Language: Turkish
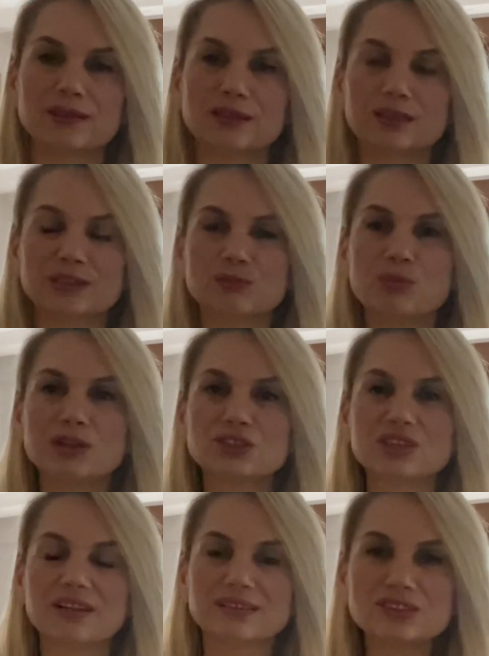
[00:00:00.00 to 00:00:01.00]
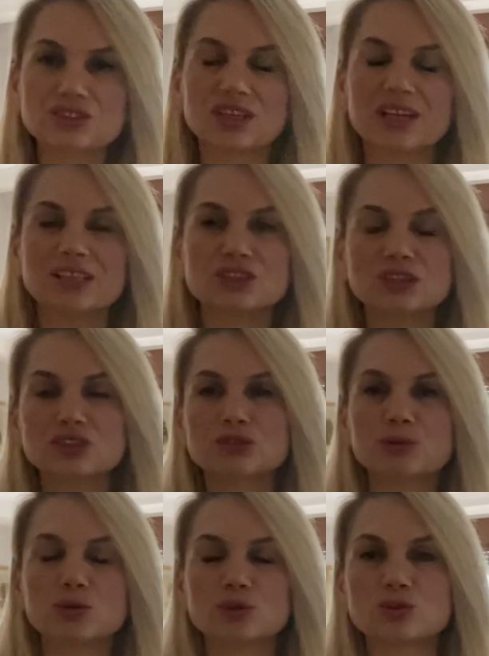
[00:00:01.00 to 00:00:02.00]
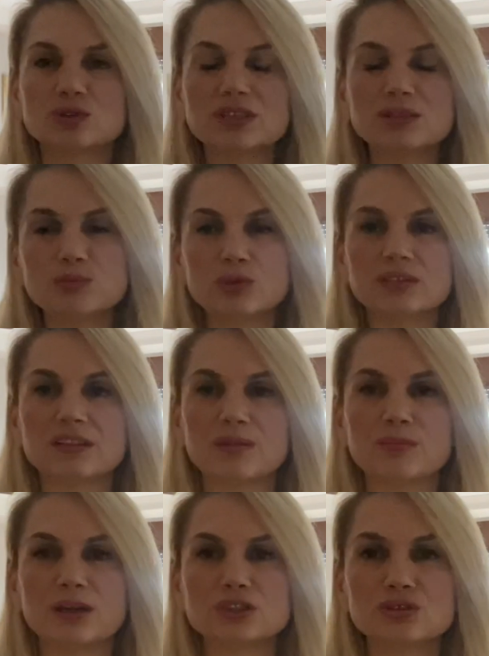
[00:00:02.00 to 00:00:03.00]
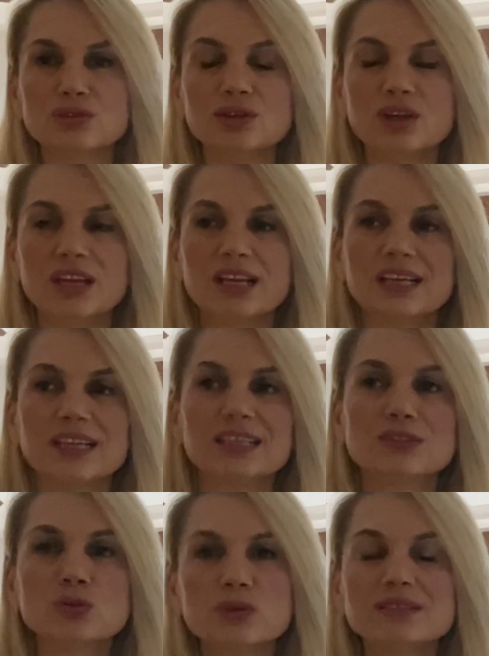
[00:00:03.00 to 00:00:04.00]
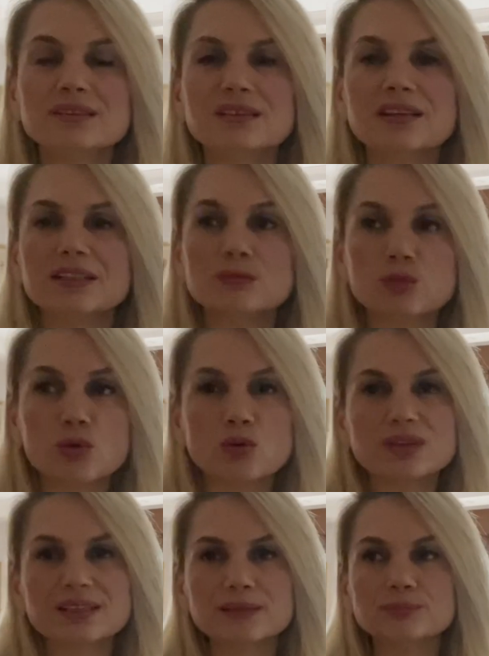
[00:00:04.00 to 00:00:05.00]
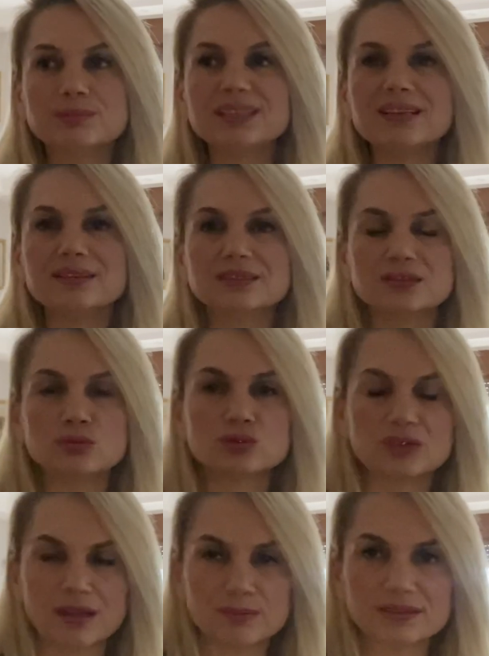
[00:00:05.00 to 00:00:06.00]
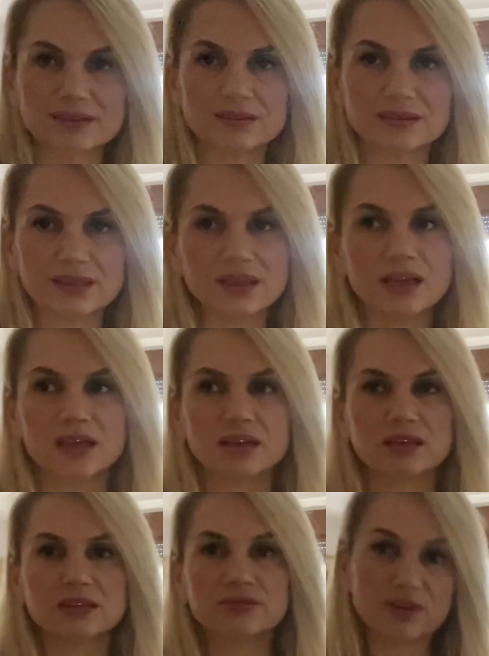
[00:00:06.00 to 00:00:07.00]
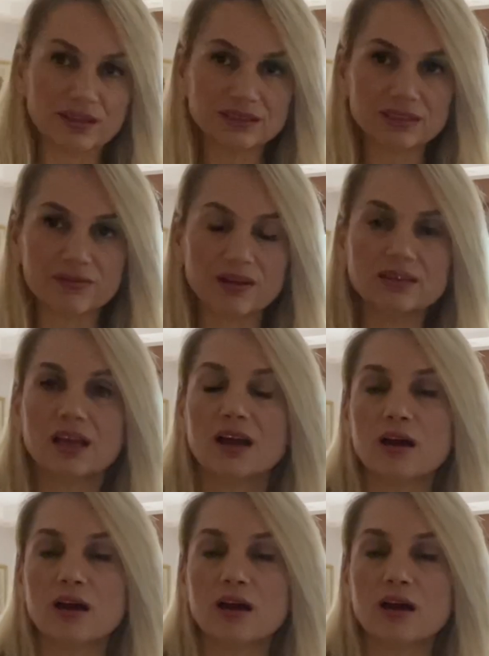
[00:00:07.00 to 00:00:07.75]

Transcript: E, başlangıç çalışma koşulları buradan başlıyor. E, dolayısıyla hani bu oranın biraz yükselmesinde e, fayda var.